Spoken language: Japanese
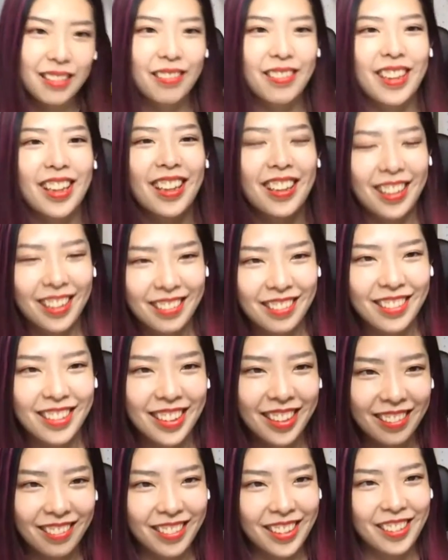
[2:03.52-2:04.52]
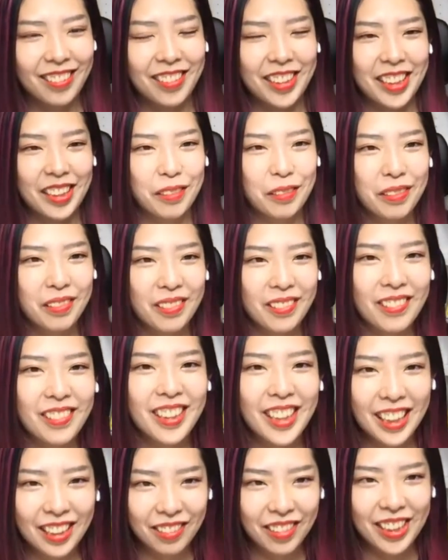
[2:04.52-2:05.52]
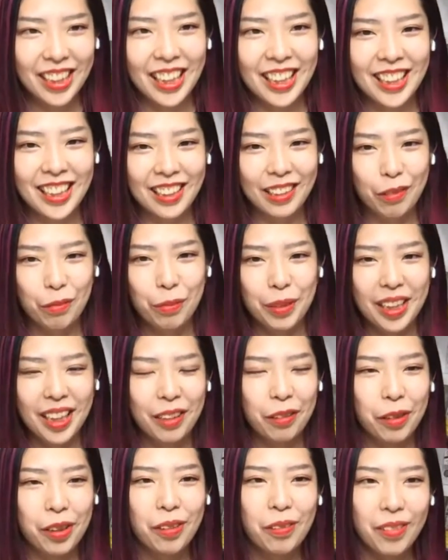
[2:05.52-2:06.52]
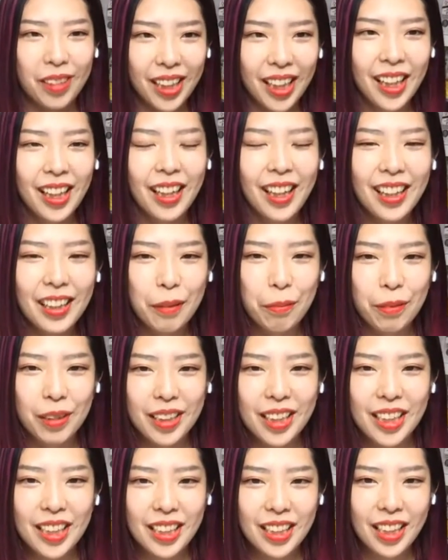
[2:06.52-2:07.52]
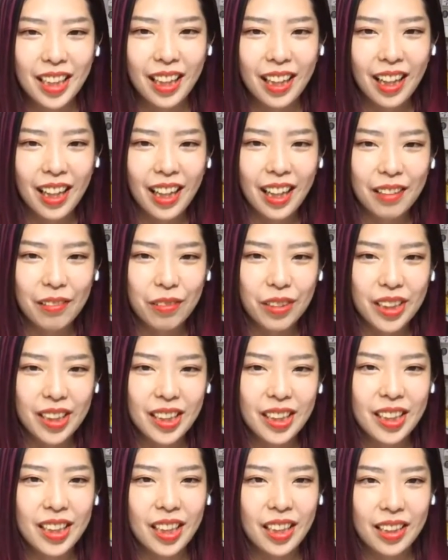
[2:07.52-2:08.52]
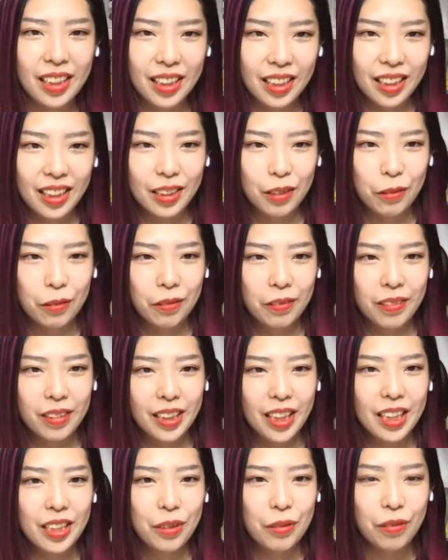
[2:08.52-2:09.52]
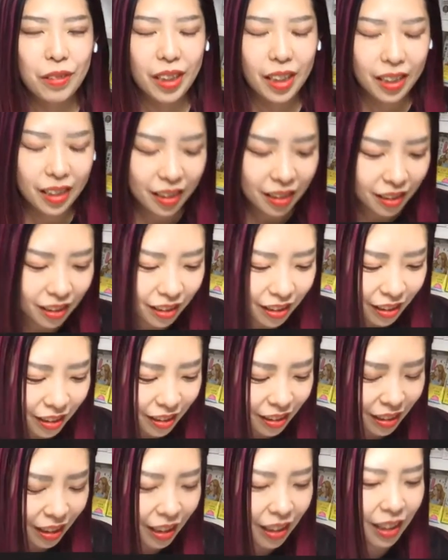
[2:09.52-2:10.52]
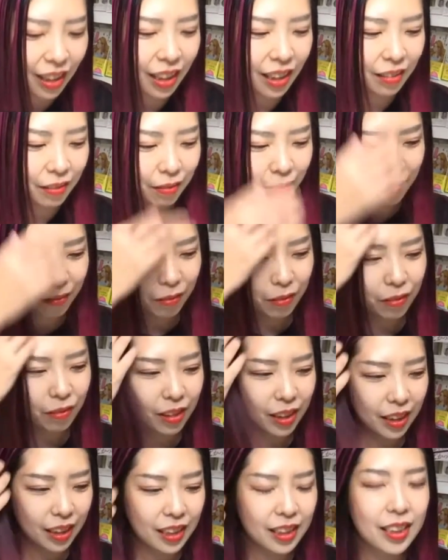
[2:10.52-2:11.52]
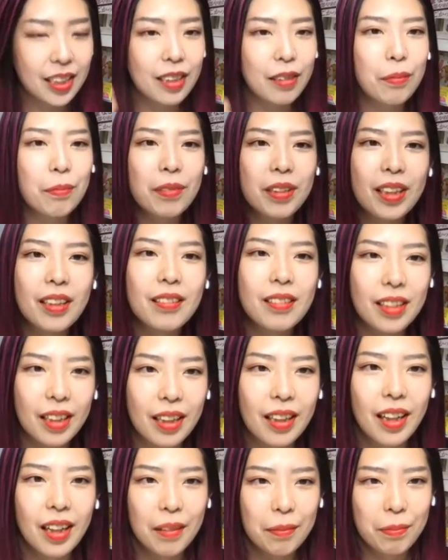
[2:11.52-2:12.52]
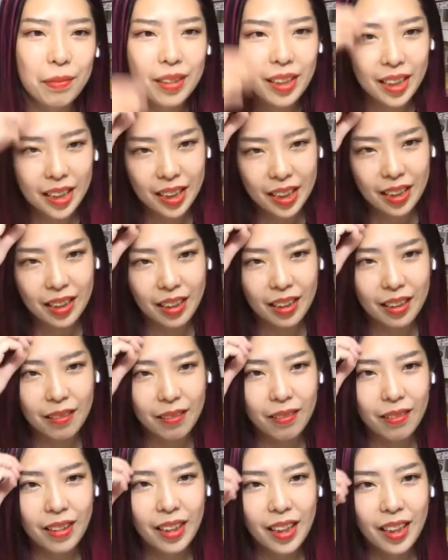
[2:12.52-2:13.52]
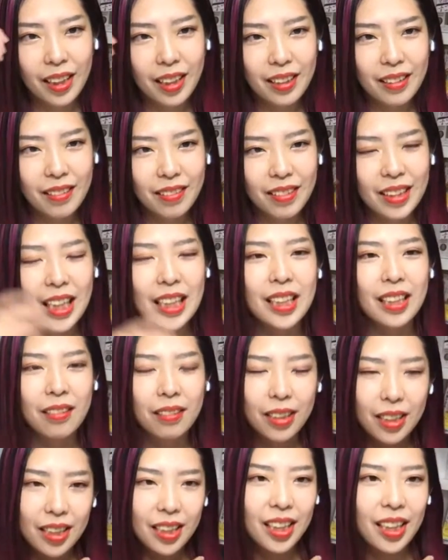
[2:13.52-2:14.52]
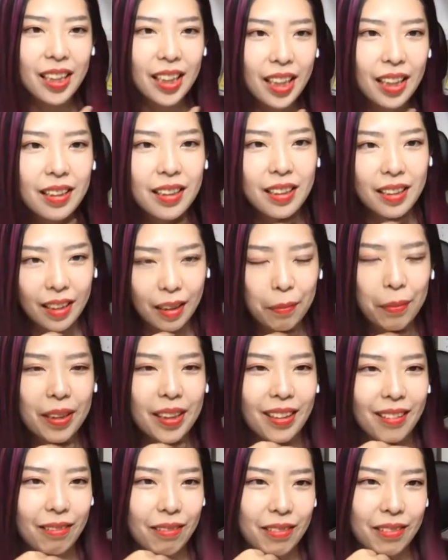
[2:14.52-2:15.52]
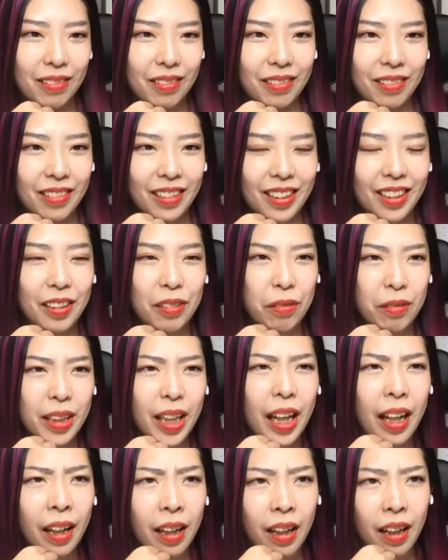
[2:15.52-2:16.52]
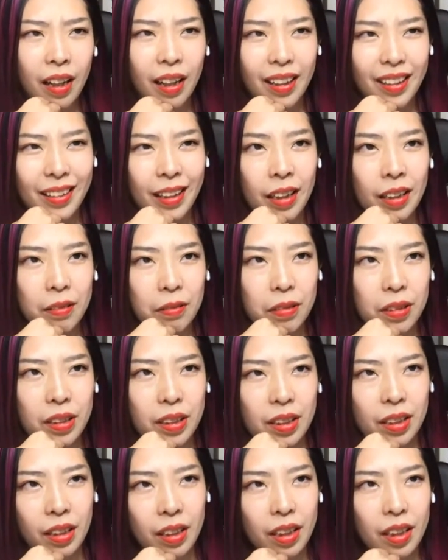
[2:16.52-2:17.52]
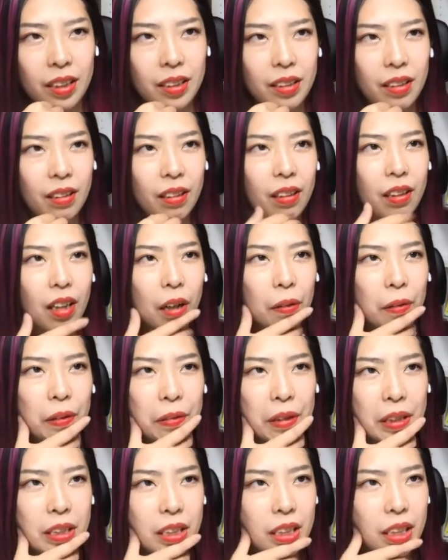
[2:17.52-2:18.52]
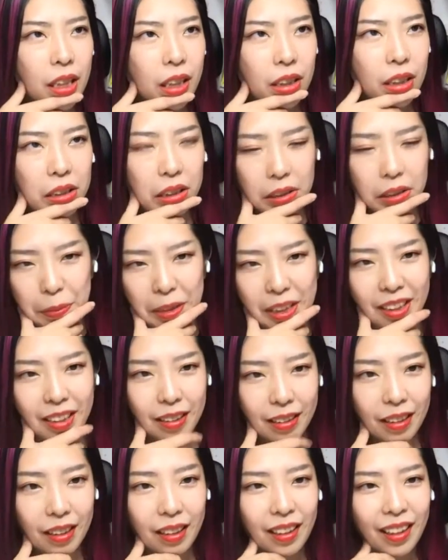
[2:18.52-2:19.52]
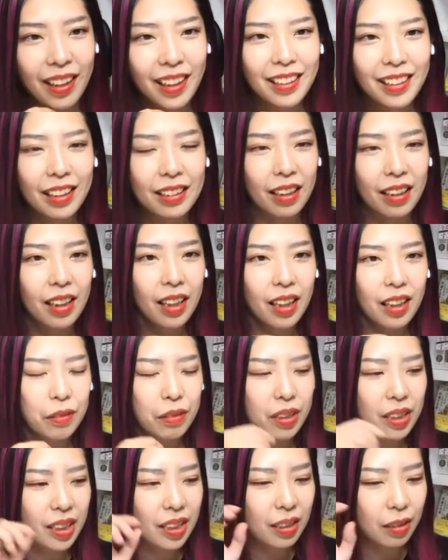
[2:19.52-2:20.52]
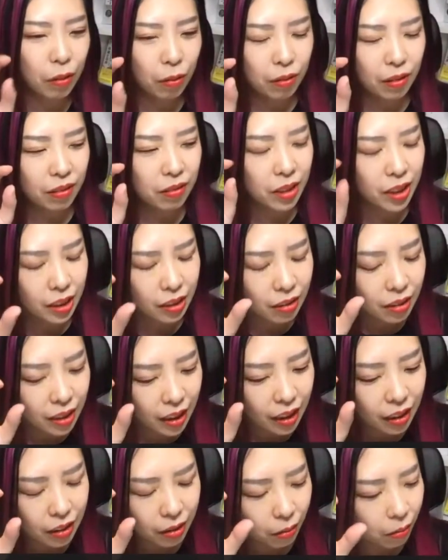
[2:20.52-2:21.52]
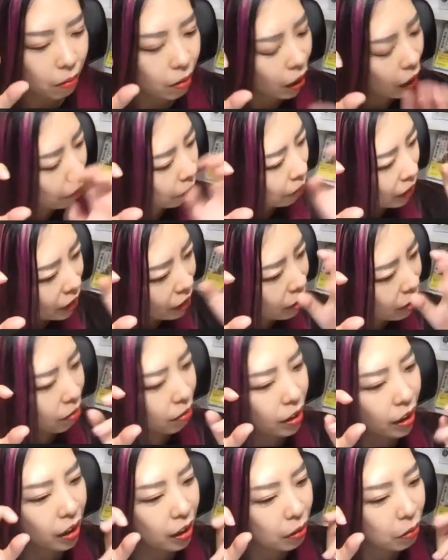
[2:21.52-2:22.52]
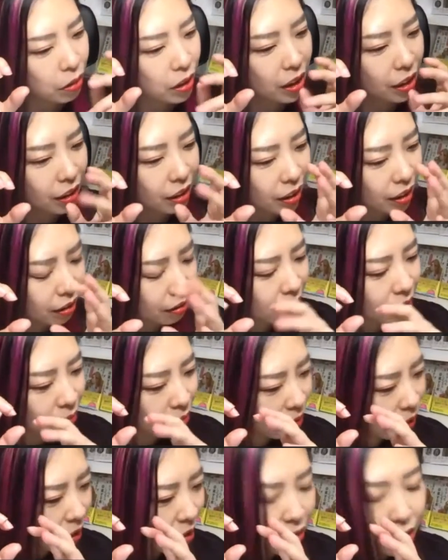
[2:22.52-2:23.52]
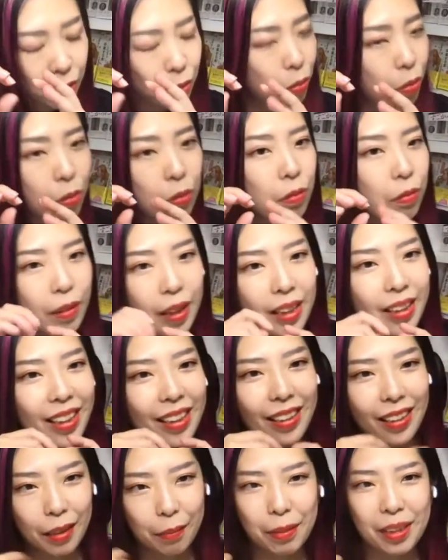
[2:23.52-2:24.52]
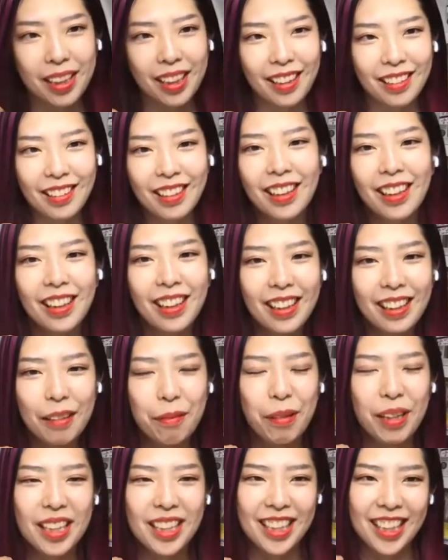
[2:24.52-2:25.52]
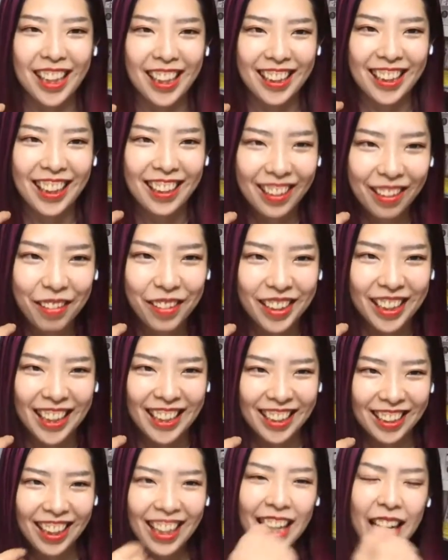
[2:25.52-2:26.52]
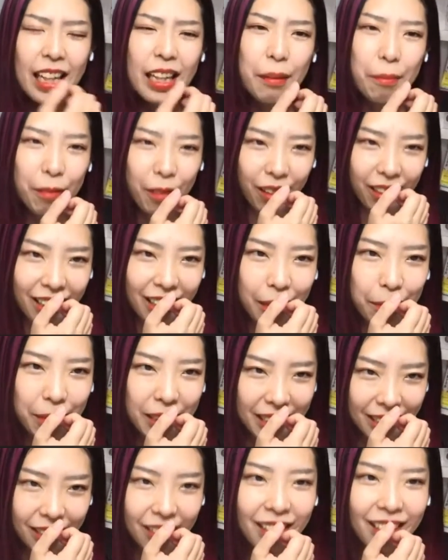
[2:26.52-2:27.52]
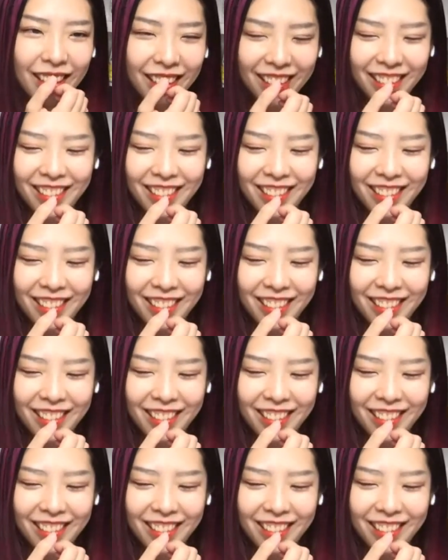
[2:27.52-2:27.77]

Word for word: ンションが上がるっていう人すごい多いでしょ、雑誌を見たときとか。でも私ね、あの人生でね、そういうふうにテンションが上がった、あの、ことがね、一度もなくて、昔、あの、私、靴が大好きで、みたいなことを言われた人に、え何靴が大好きなの革フェチなんかなみたいな。なんか、靴と、靴にその可愛いっていう形容詞がつくのが、ちょっとよくわかんないみたいな。イメージだったね、私は。意味わかります